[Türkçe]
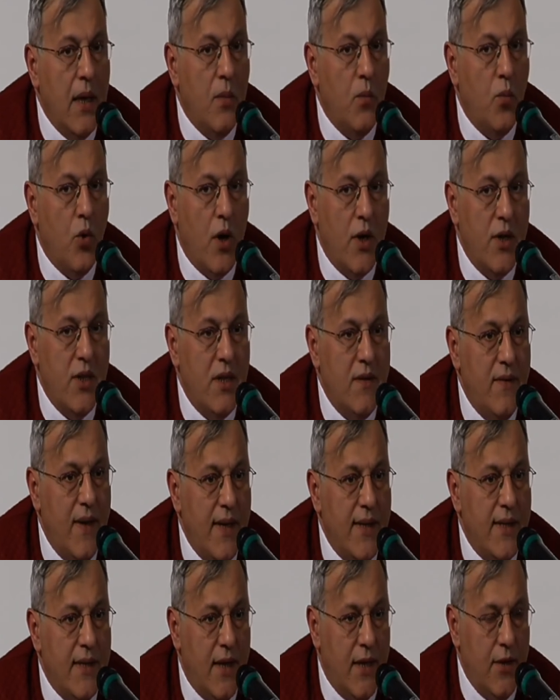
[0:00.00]
Muhacir ve
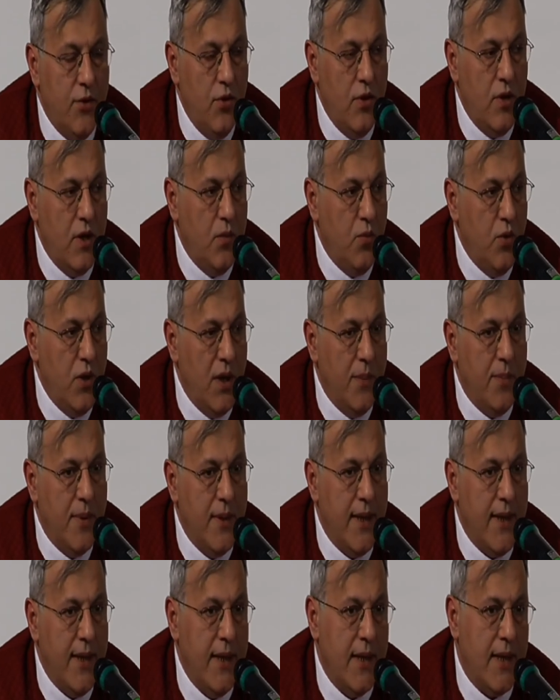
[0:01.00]
Ensar diyor ki bu
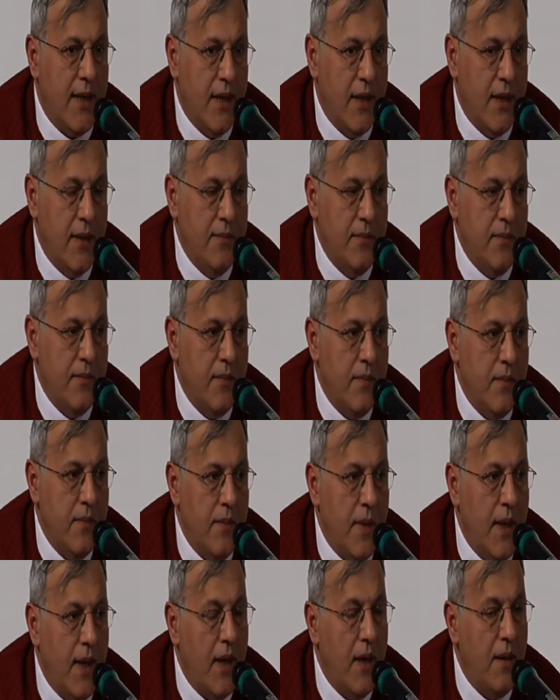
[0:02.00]
yapıları yıkalım
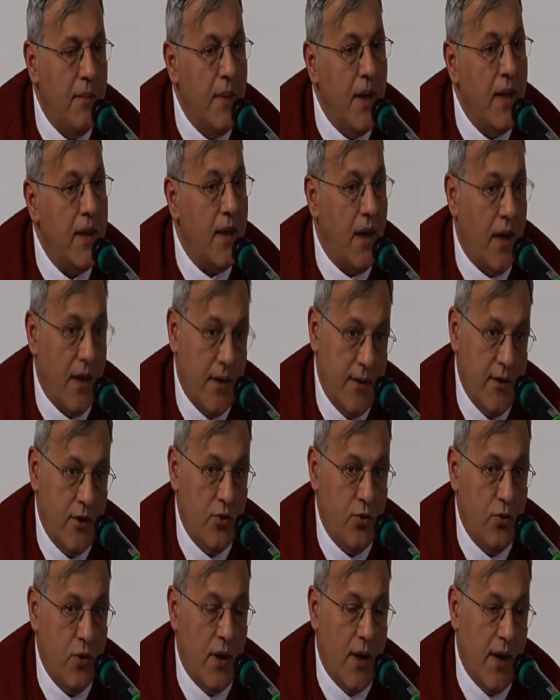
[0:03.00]
Peygamber karşı
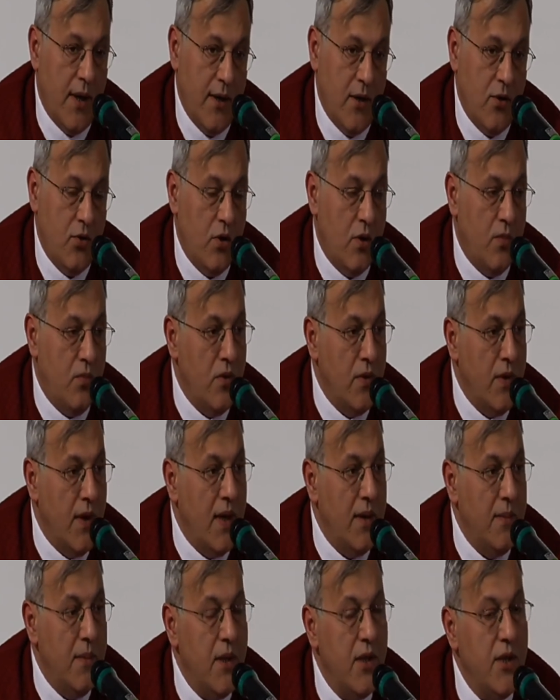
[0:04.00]
çıkıyor. Hayır diyor.
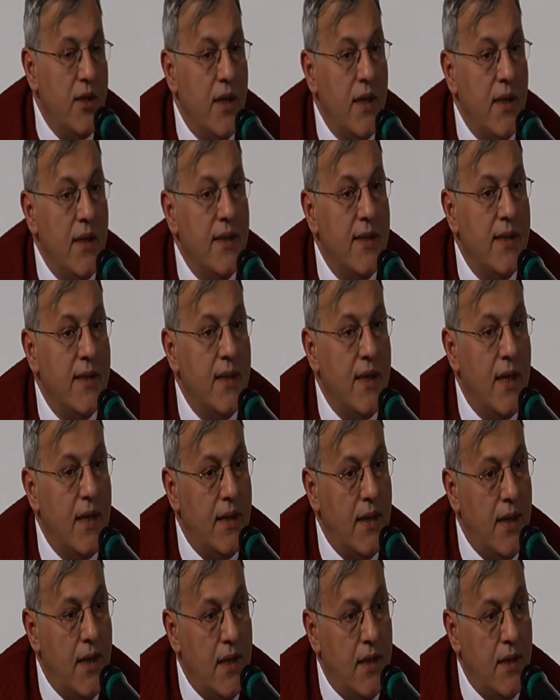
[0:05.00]
Bunlar bir şehrin
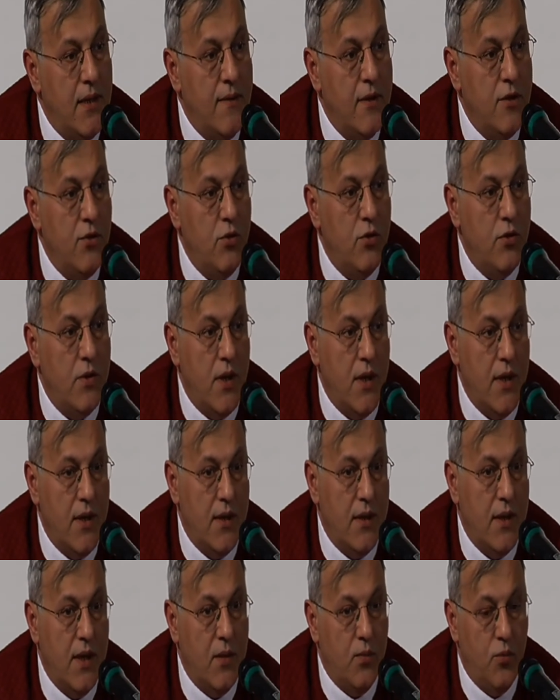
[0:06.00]
zinetleridir ve
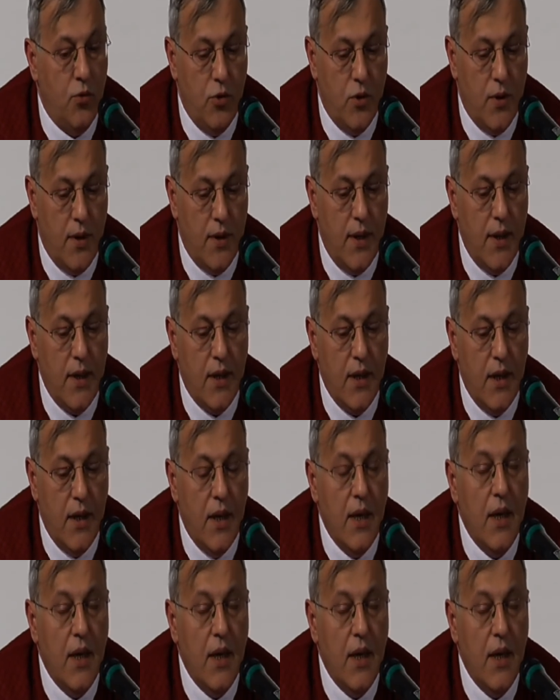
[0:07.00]
süsleridir diye buyurarak